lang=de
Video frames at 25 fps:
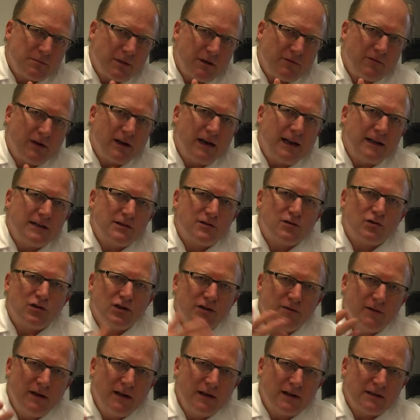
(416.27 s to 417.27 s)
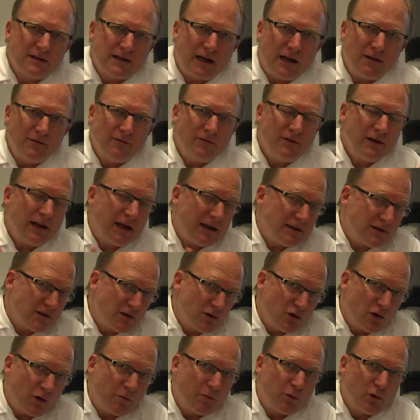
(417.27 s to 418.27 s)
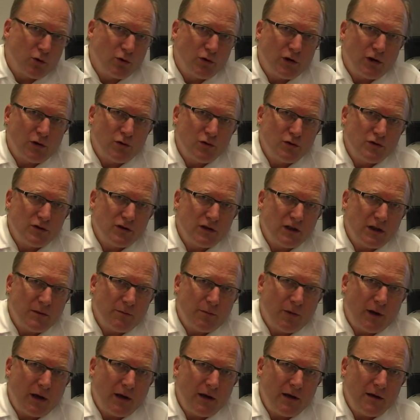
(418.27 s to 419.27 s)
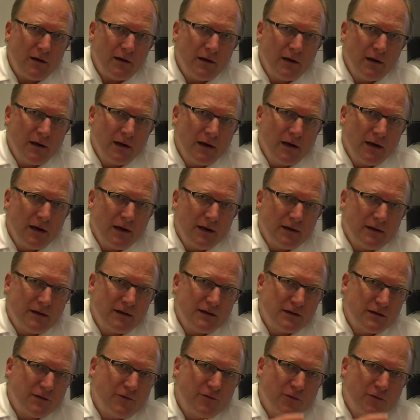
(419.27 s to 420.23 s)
bei Verletzung schwillt es an, vielleicht sind noch Blutergüsse dabei. Diese